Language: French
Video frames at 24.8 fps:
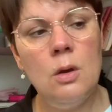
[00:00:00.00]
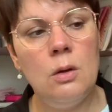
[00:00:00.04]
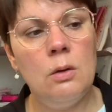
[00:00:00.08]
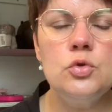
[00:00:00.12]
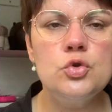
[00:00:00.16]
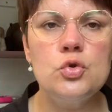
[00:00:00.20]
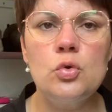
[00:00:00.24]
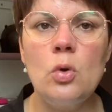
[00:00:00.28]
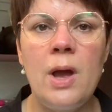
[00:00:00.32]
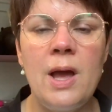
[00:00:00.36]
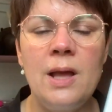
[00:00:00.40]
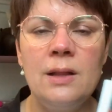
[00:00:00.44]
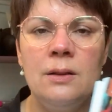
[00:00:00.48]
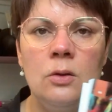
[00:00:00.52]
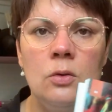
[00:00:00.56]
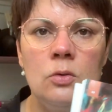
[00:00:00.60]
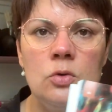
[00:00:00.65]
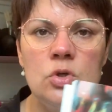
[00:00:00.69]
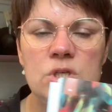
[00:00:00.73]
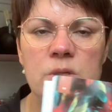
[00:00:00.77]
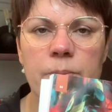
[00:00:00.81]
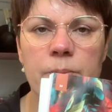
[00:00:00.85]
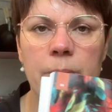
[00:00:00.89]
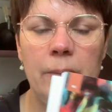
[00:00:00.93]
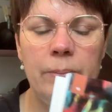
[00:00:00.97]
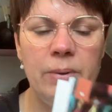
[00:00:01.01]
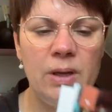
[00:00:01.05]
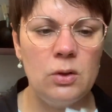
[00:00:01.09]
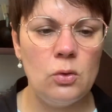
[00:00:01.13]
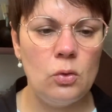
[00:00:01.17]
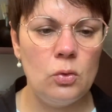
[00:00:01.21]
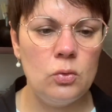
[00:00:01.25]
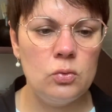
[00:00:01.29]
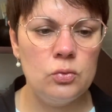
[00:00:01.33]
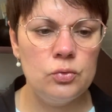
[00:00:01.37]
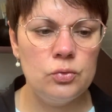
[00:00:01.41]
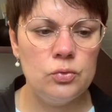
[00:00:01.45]
Sur un an, j'ai pas pris de
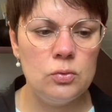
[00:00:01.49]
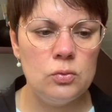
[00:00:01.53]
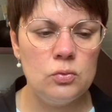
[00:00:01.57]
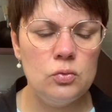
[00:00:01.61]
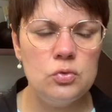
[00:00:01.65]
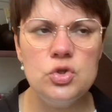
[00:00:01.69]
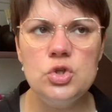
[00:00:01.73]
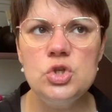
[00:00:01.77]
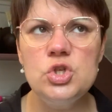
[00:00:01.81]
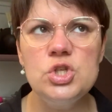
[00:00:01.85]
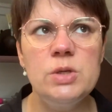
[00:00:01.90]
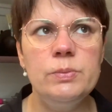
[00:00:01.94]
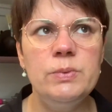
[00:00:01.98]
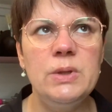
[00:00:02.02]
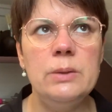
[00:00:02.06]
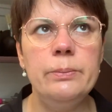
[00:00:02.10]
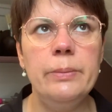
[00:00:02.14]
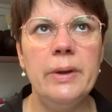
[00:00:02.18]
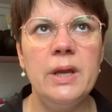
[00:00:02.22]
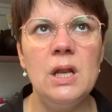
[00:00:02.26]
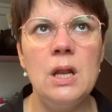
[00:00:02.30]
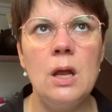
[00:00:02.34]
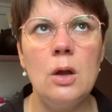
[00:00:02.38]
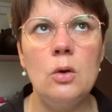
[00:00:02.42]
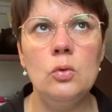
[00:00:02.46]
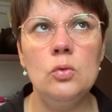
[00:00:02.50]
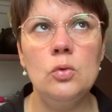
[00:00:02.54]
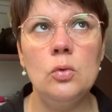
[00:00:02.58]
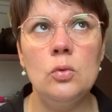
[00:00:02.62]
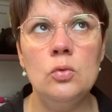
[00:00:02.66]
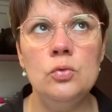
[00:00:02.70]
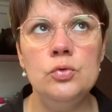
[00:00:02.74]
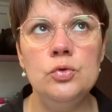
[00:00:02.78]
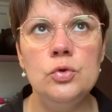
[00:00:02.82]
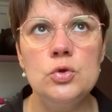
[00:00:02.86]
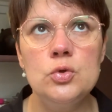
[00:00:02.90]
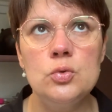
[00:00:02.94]
reconduction. Ou si j'ai peut-être pris la
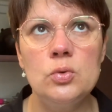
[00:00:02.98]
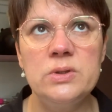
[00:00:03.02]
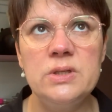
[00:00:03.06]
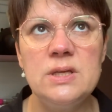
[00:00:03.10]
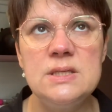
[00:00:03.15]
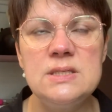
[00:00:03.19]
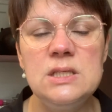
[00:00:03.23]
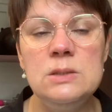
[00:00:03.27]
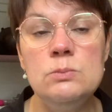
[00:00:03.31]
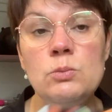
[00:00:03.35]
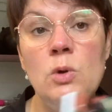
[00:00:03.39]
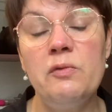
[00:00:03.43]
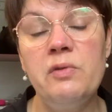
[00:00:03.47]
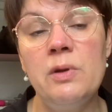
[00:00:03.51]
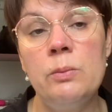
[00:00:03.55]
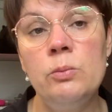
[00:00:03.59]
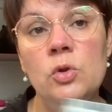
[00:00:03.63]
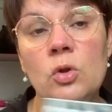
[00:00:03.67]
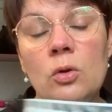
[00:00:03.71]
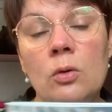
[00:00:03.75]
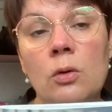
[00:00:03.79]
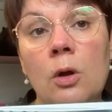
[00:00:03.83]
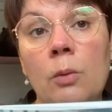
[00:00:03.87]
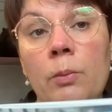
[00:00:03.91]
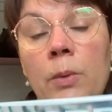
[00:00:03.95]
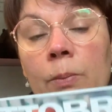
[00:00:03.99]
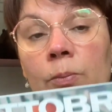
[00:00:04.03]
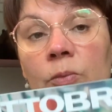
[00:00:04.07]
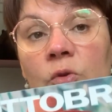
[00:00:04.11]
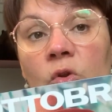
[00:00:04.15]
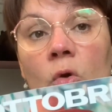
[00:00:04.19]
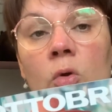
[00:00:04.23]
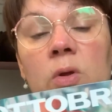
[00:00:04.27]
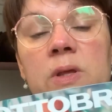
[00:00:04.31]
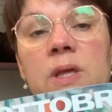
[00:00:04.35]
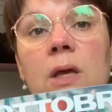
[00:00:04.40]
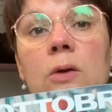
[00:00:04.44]
reconduction tacite, mais en même
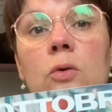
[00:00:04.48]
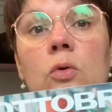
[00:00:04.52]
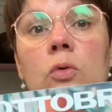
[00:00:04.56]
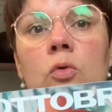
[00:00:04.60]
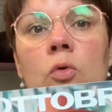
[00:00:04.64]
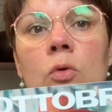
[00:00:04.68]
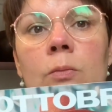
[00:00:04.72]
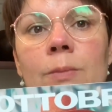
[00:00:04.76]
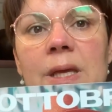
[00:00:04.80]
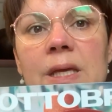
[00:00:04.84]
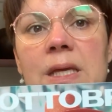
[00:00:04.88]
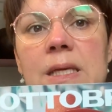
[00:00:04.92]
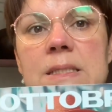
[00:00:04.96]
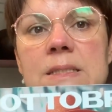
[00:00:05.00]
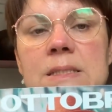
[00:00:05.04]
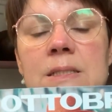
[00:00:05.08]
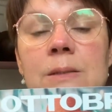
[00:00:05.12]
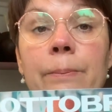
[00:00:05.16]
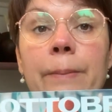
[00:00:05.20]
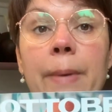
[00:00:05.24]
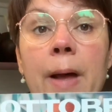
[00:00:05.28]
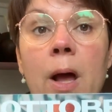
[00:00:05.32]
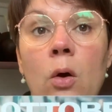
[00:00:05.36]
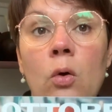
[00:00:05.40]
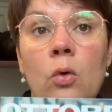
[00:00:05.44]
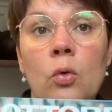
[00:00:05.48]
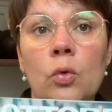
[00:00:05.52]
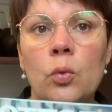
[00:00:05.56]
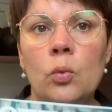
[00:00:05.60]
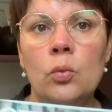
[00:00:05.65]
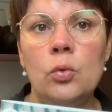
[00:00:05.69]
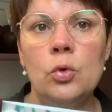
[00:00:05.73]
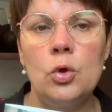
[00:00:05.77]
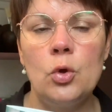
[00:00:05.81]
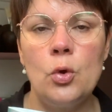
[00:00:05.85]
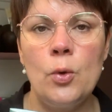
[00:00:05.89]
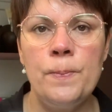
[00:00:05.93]
temps, il n'y a que deux magazines par an.
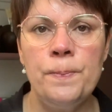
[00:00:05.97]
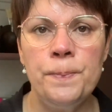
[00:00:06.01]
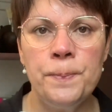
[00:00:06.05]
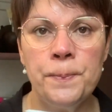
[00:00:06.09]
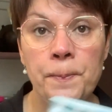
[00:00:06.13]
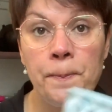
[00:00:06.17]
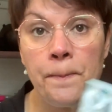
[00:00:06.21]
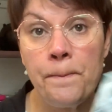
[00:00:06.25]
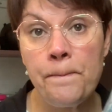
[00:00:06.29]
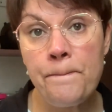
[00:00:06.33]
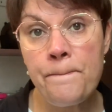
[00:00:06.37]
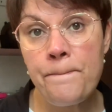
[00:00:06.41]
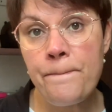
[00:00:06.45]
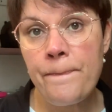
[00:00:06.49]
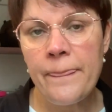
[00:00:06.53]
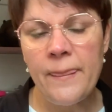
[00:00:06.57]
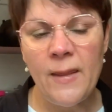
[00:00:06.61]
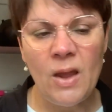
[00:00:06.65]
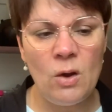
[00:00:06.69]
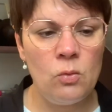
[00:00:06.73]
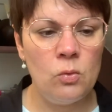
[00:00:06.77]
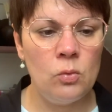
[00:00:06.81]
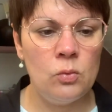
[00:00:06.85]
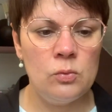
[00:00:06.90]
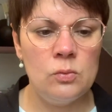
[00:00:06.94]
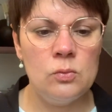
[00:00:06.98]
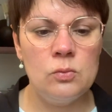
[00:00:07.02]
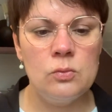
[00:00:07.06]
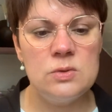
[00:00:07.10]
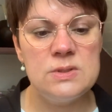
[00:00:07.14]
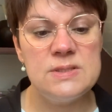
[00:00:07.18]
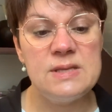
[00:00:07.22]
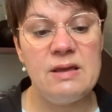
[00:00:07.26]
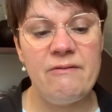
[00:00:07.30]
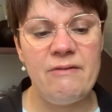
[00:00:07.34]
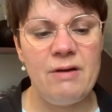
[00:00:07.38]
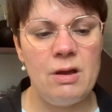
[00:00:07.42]
Donc euh,
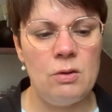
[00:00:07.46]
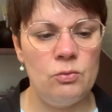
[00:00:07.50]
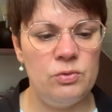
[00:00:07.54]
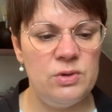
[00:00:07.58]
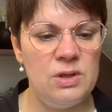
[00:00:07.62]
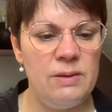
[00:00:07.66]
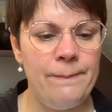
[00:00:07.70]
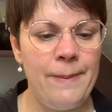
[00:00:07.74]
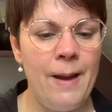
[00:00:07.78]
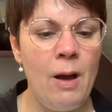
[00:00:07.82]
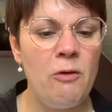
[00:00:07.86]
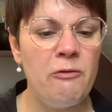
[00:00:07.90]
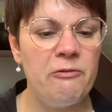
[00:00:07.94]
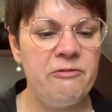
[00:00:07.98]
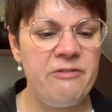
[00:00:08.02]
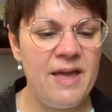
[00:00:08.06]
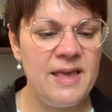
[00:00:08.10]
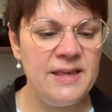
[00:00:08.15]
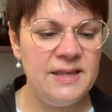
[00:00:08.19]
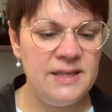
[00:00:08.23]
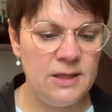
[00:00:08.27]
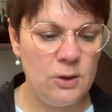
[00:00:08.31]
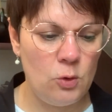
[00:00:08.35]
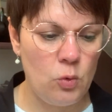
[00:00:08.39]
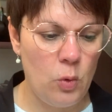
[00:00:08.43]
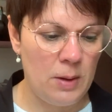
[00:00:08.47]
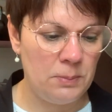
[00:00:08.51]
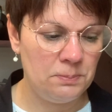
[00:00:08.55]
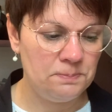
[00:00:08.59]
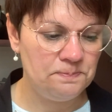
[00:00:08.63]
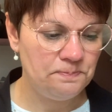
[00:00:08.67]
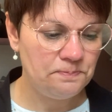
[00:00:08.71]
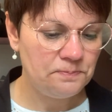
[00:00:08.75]
ça va, on n'est pas envahi quoi.